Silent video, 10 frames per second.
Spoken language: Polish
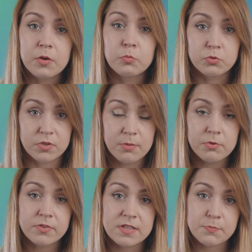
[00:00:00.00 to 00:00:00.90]

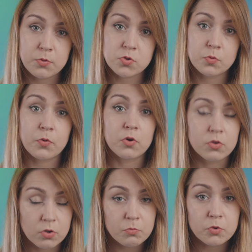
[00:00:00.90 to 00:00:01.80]
Budujemy w ten sposób
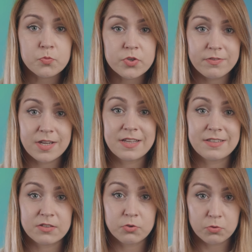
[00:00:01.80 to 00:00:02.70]
ogromną przewagę
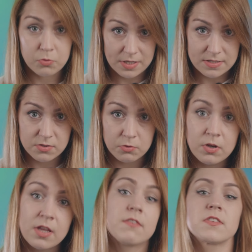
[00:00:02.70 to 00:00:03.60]
nad konkurencją,
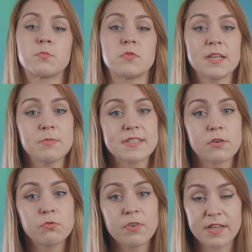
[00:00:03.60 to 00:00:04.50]
wzbudzamy
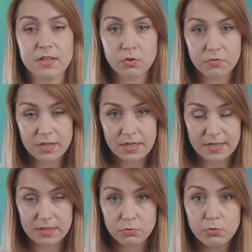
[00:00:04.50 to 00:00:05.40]
zaufanie nowych
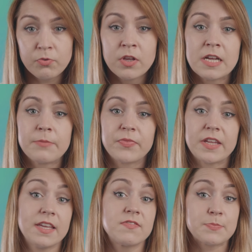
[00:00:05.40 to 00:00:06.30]
klientów
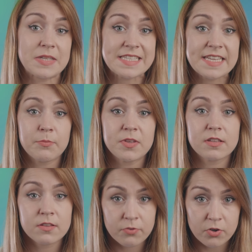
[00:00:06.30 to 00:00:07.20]
i
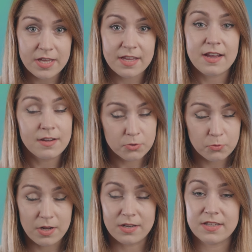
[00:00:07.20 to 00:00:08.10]
wzmacniamy Twoje
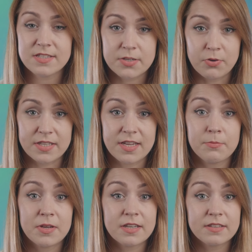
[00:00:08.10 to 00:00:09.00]
aktualne działania
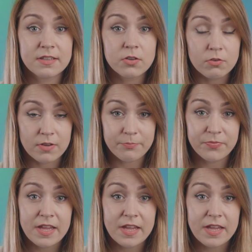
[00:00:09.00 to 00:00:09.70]
marketingowe.